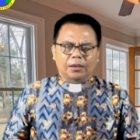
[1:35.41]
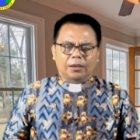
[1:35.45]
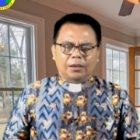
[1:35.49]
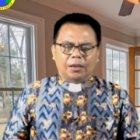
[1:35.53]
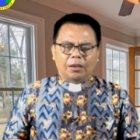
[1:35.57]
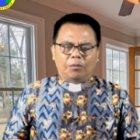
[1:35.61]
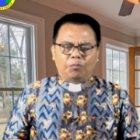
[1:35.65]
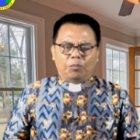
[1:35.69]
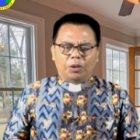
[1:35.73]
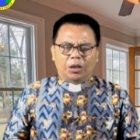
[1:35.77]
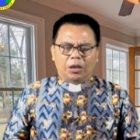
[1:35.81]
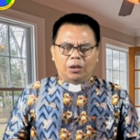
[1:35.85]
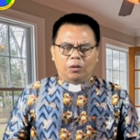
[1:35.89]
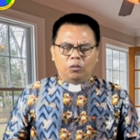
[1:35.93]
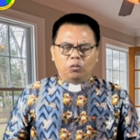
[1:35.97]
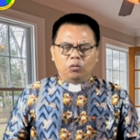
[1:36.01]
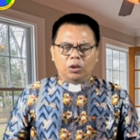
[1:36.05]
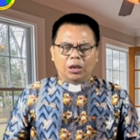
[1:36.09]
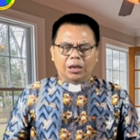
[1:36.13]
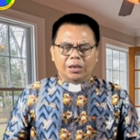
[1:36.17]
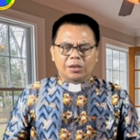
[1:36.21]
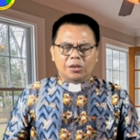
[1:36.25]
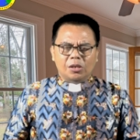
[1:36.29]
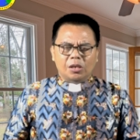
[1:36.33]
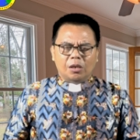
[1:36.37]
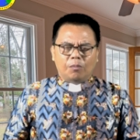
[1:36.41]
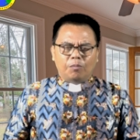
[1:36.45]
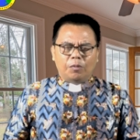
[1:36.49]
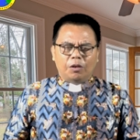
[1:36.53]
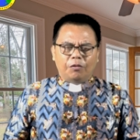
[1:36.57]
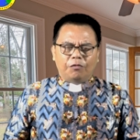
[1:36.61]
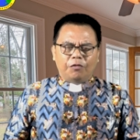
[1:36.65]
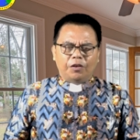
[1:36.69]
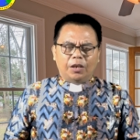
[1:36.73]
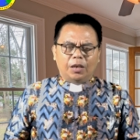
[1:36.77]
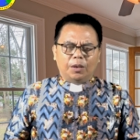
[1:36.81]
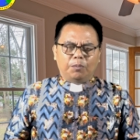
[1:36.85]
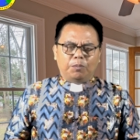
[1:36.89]
dan merenungkan
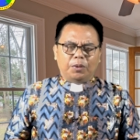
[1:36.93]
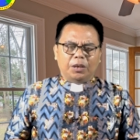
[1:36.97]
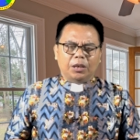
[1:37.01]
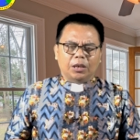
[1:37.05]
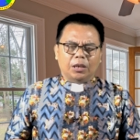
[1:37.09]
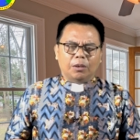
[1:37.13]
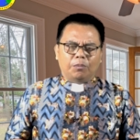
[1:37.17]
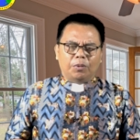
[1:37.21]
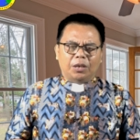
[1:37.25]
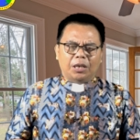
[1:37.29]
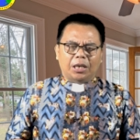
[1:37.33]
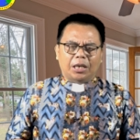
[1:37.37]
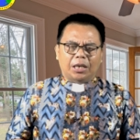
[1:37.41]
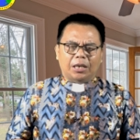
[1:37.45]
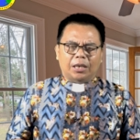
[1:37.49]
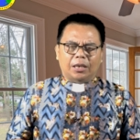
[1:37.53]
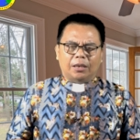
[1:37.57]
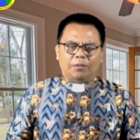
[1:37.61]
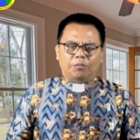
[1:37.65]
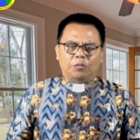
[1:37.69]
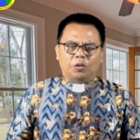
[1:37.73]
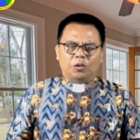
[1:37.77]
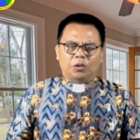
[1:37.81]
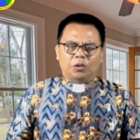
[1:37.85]
sabda firman kebenaran.